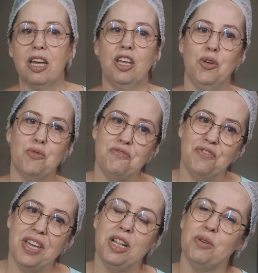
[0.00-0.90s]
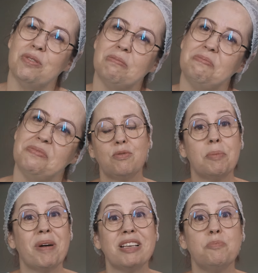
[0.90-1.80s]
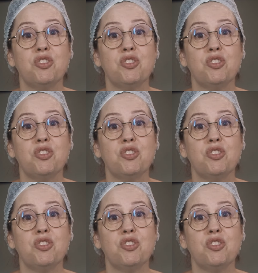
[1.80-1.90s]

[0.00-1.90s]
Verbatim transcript: e um filho. que mais me